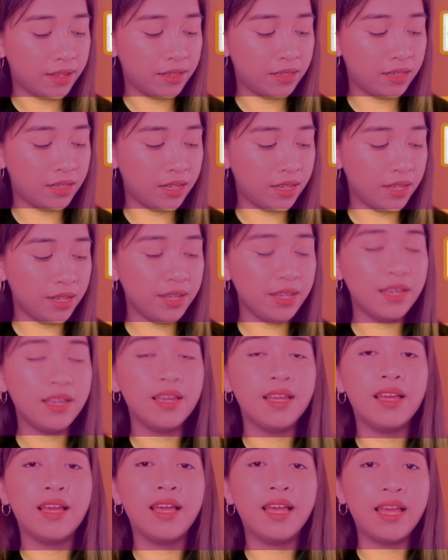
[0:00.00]
D,
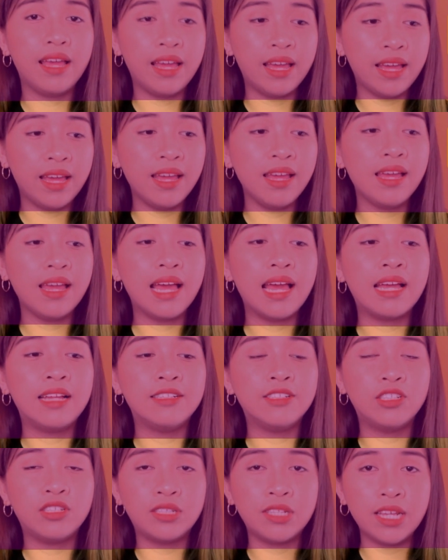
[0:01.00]
A,
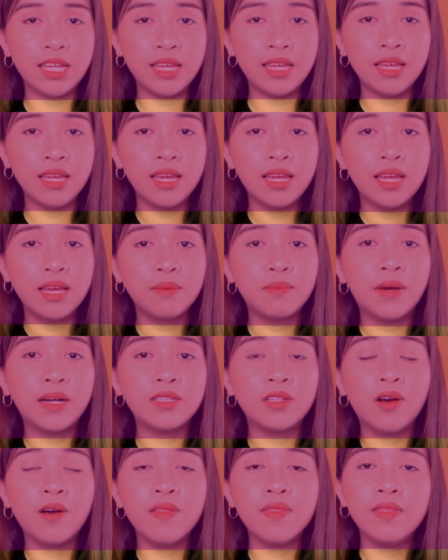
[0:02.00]
and G.
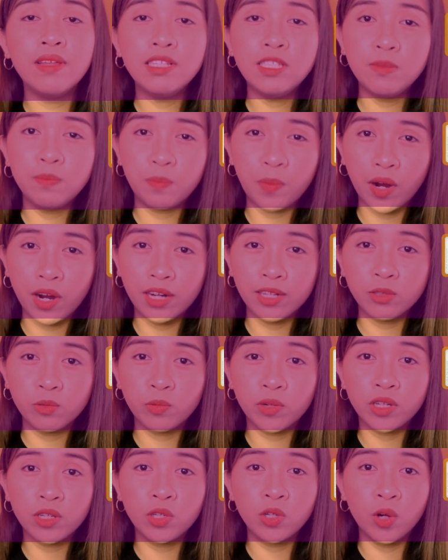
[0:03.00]
But on this part,
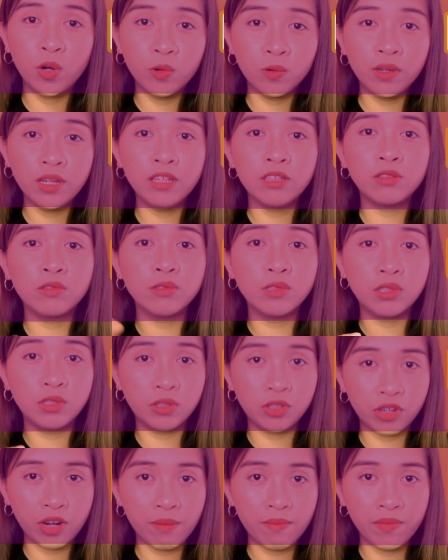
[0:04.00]
we're going to
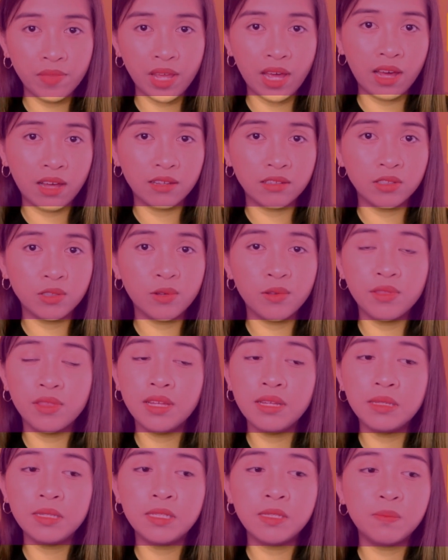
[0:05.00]
strum na. So
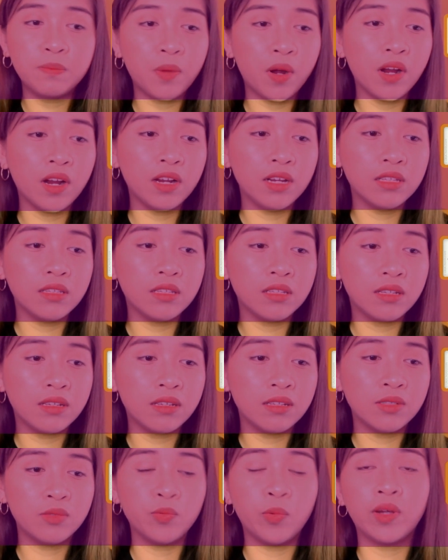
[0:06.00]
this part
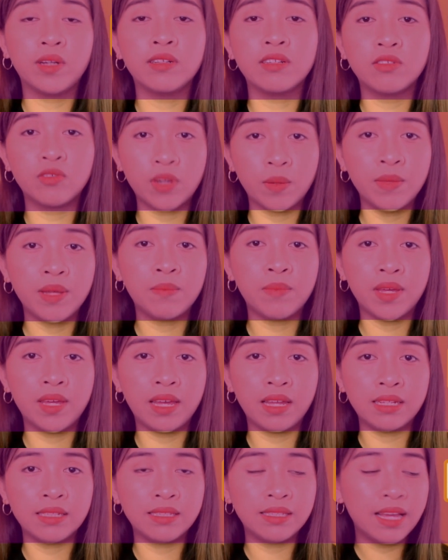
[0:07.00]
is where the strumming
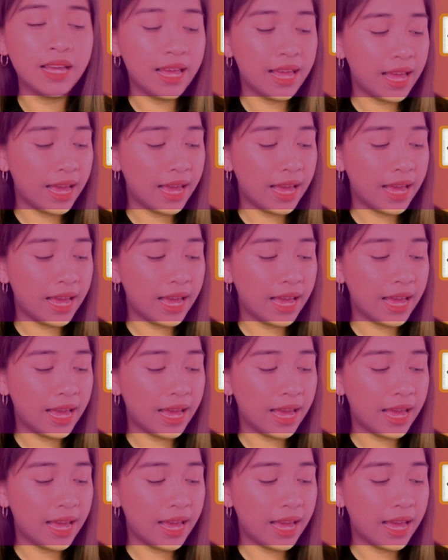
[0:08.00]
begins.